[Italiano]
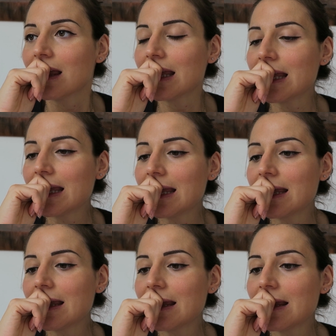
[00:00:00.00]

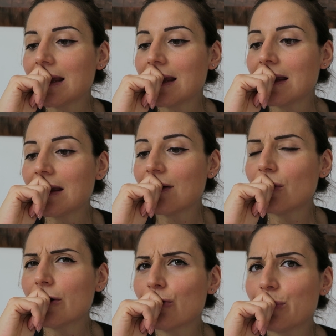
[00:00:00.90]
e,
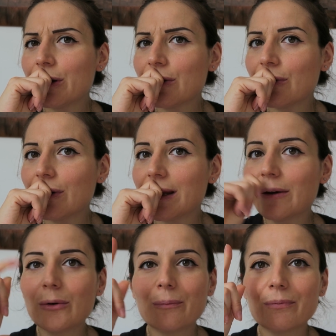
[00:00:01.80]
o le
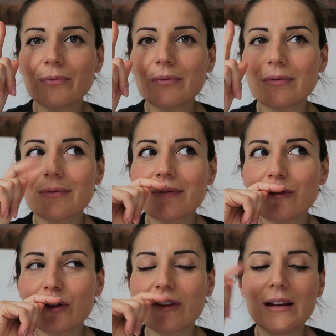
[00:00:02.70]
superiori
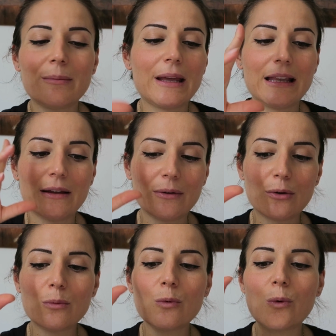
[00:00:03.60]
forse le medie
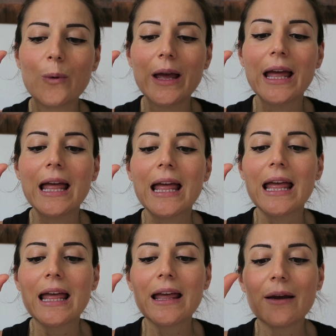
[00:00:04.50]
comunque
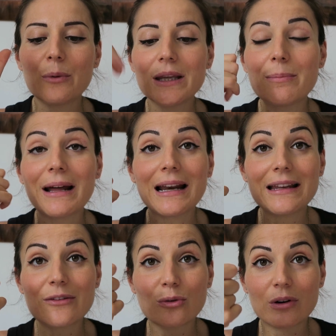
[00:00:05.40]
e quindi
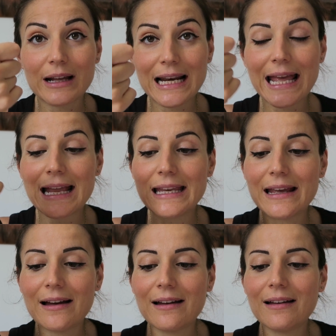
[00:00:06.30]
parla di Sor
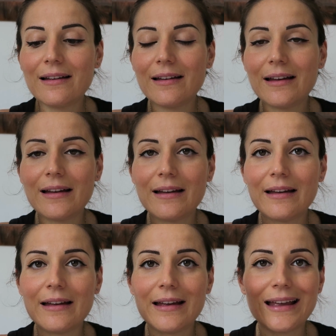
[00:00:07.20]
Clelia
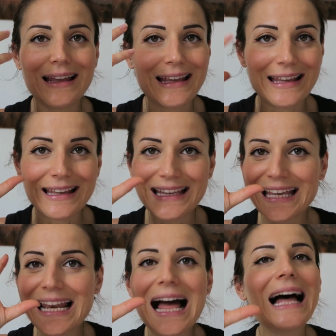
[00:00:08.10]
eh,
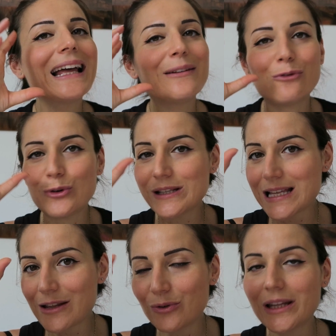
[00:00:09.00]
che l'ha
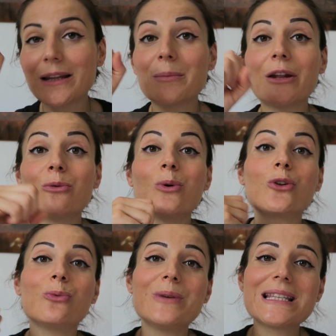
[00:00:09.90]
influenzata in un determinato
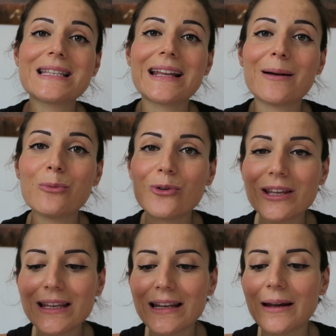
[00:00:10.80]
modo Mister
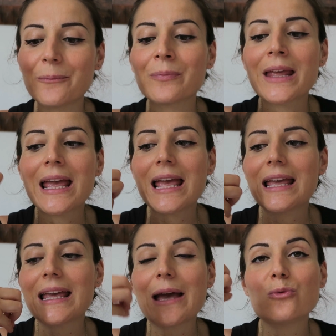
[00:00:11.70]
Amuchina
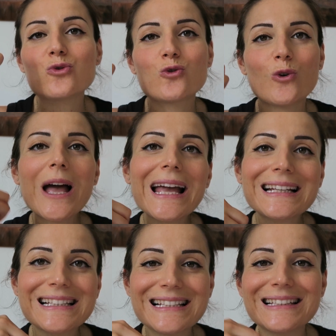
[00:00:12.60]
che è un suo
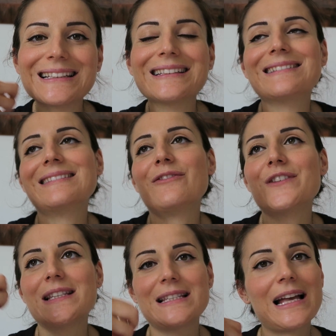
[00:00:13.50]
ex
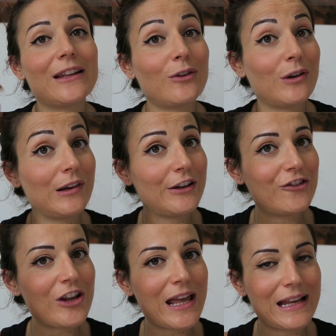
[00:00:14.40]
fissato con
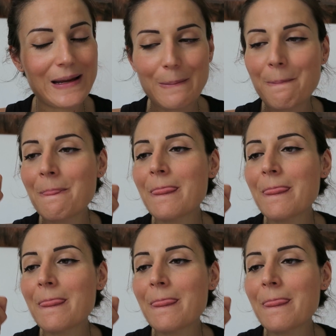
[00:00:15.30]
l'igiene